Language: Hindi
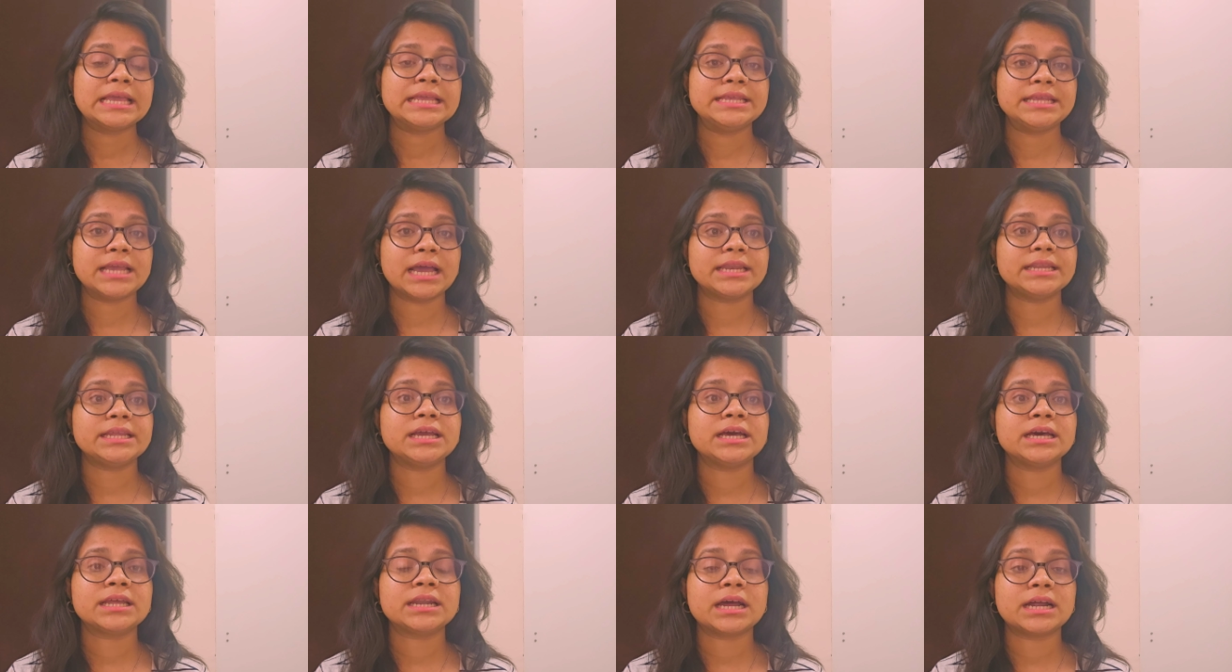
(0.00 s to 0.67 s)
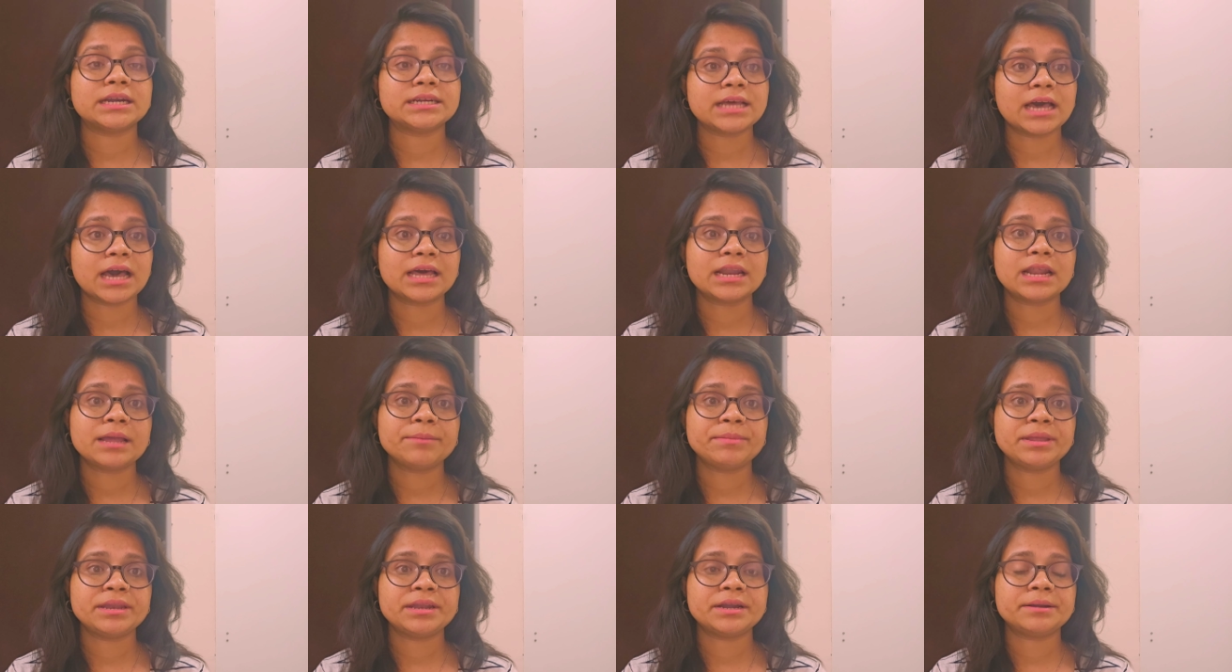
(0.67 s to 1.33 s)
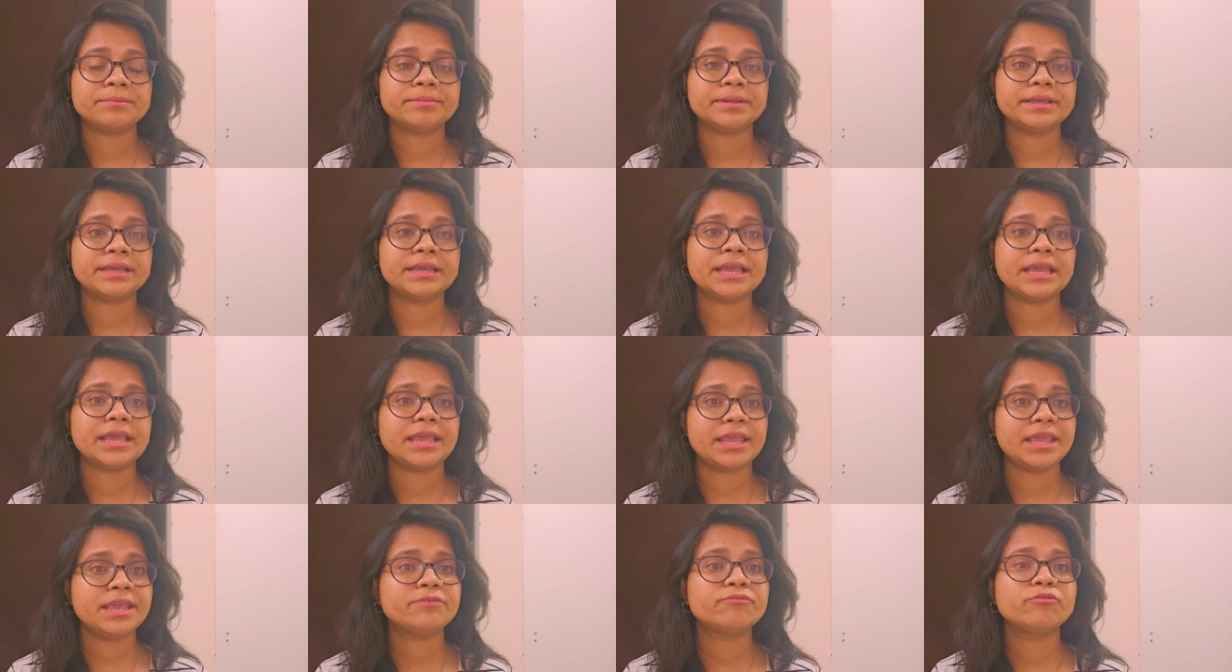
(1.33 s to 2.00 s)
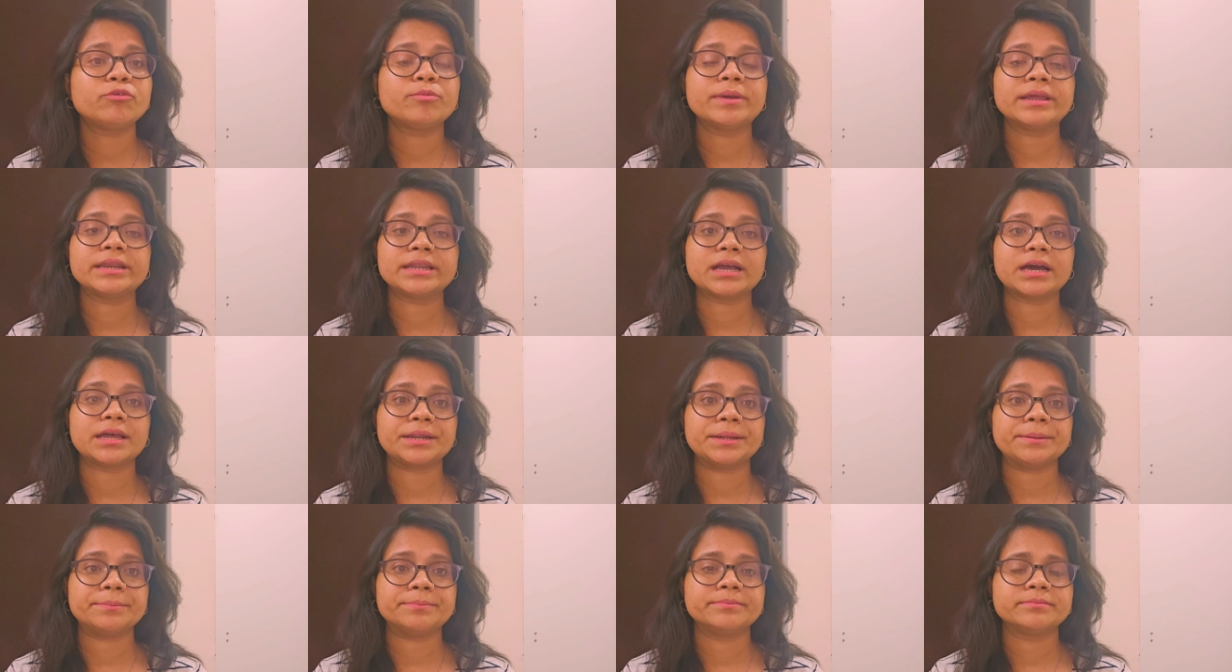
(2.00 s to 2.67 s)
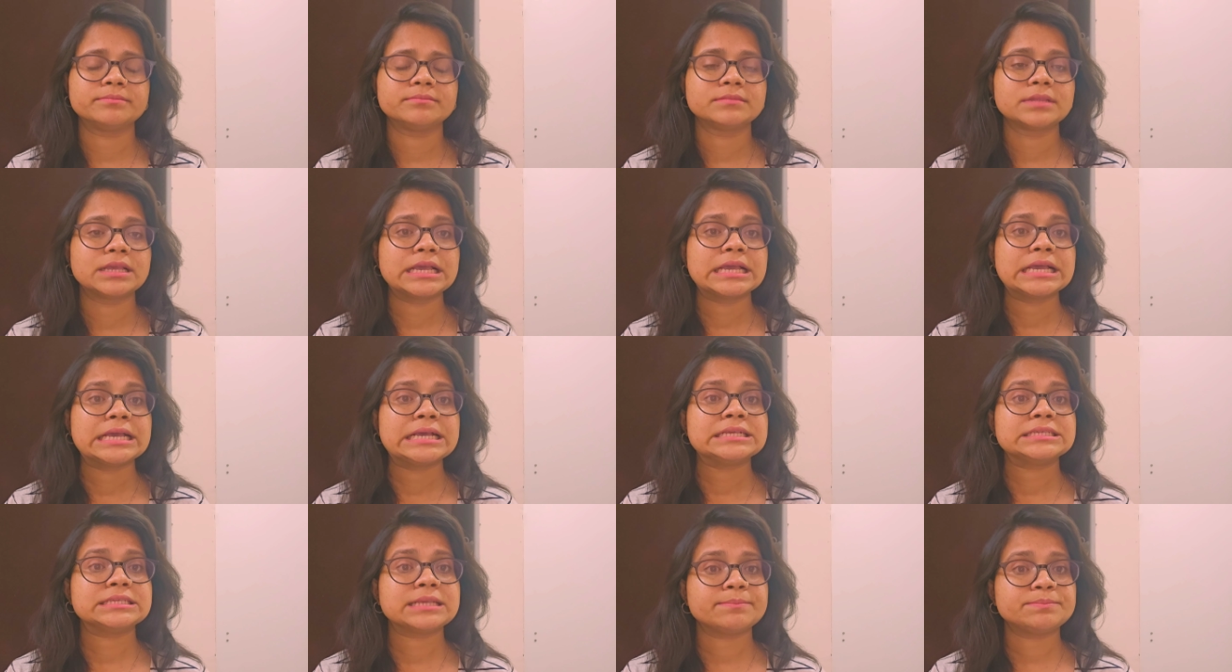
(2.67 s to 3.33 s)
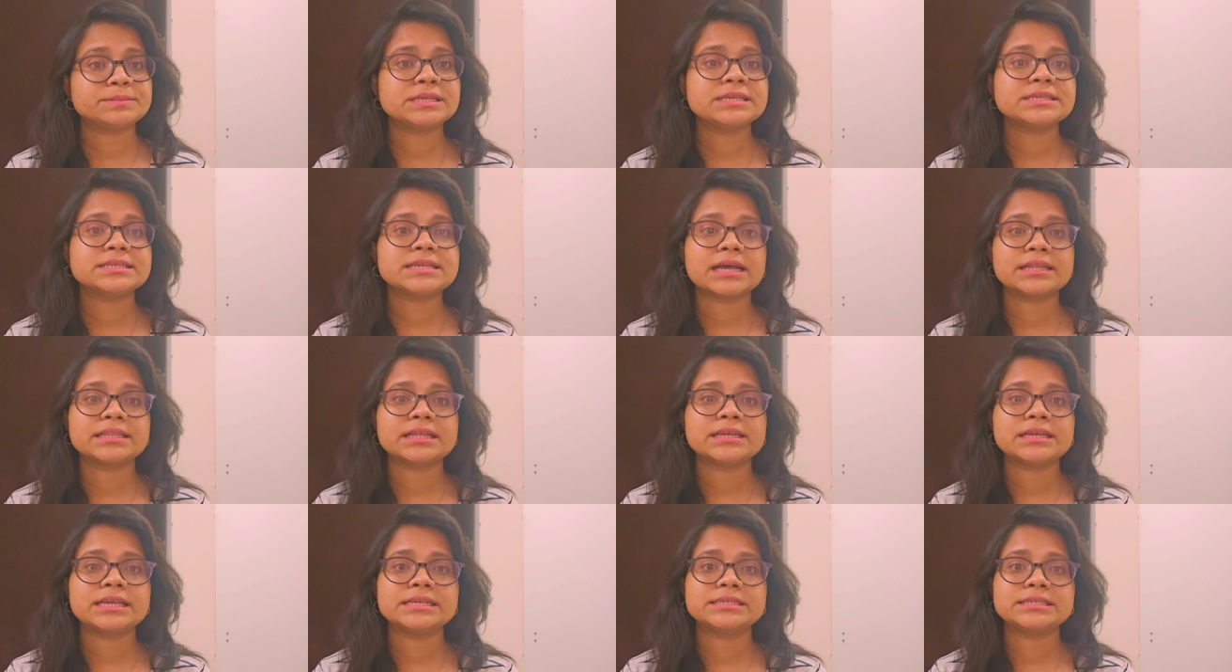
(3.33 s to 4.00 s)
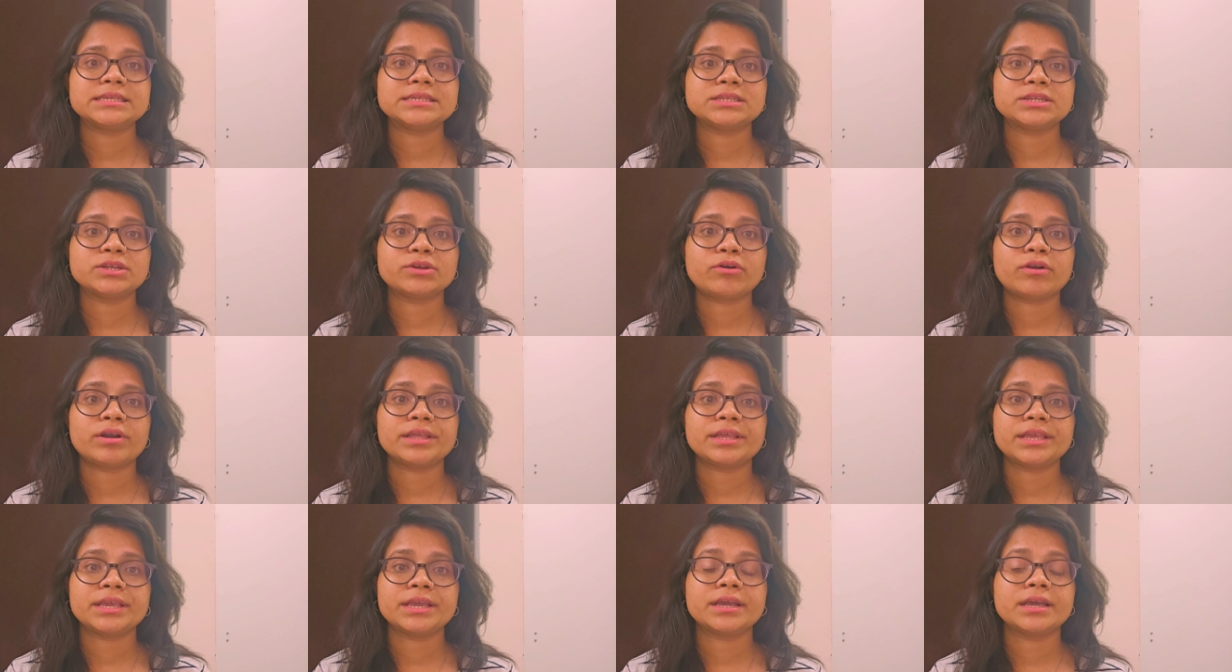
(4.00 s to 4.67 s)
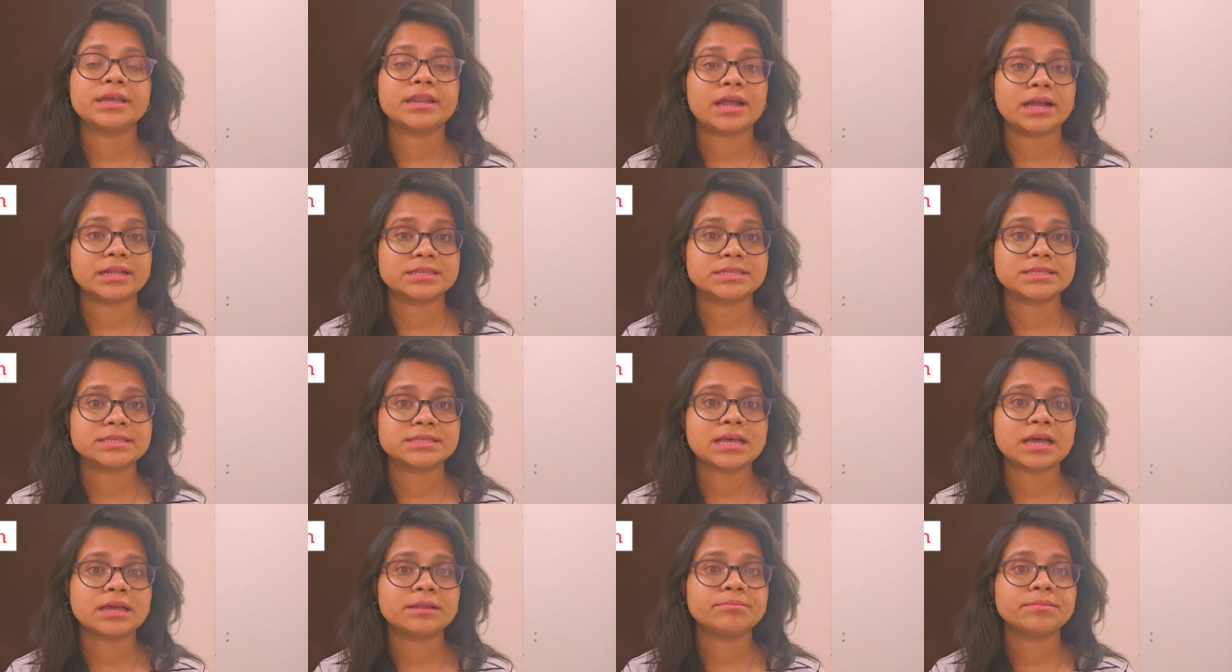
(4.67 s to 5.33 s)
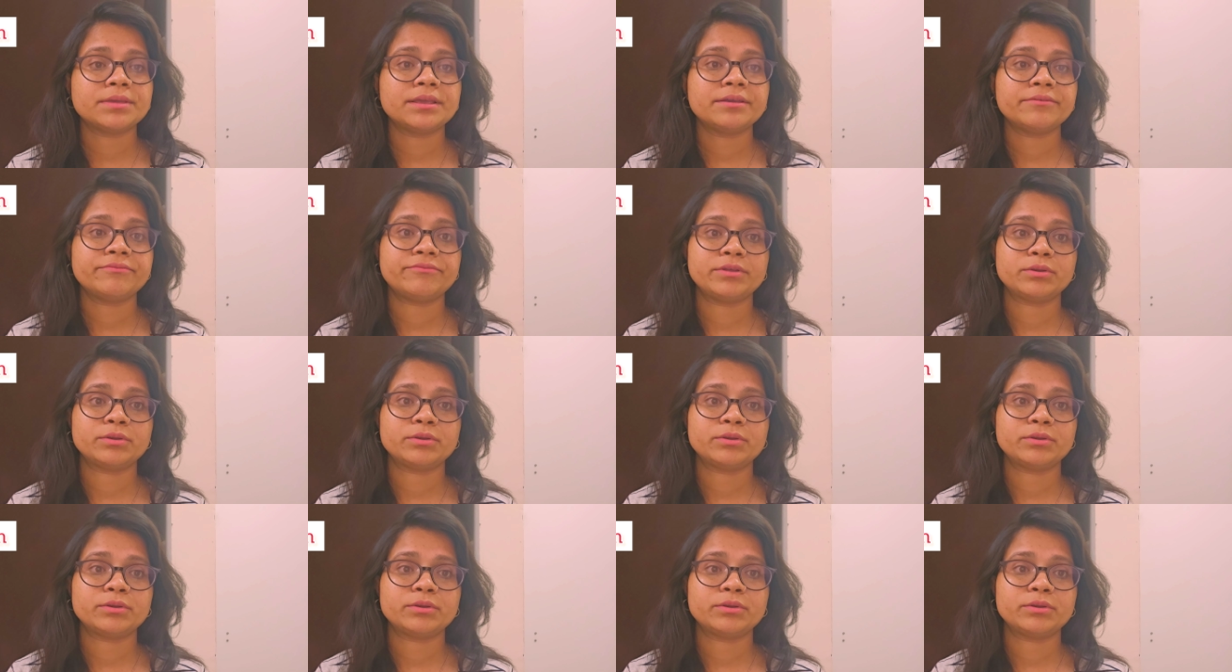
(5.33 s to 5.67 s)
यानी हर 18 मिनट में एक वुमेन का रेप सबसे ज्यादा केसेस रिकॉर्ड किए गए राजस्थान में